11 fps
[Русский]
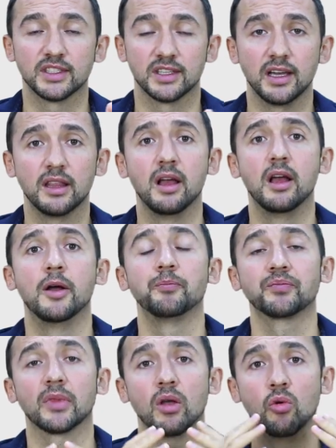на сайт,
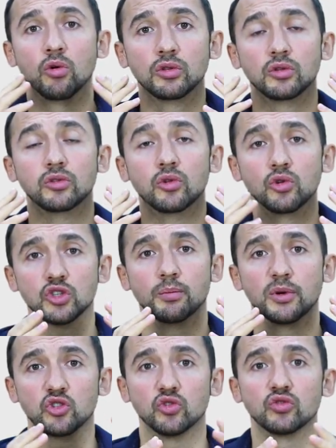он должен
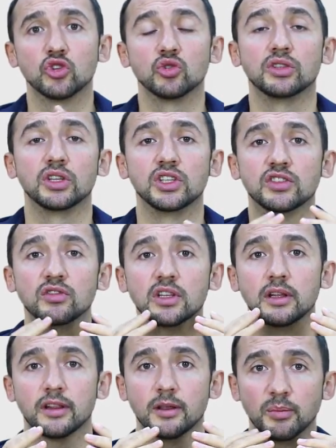почувствовать, что это
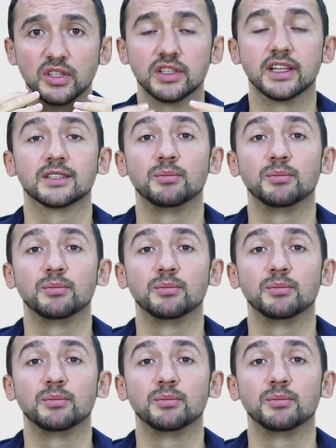действительно написано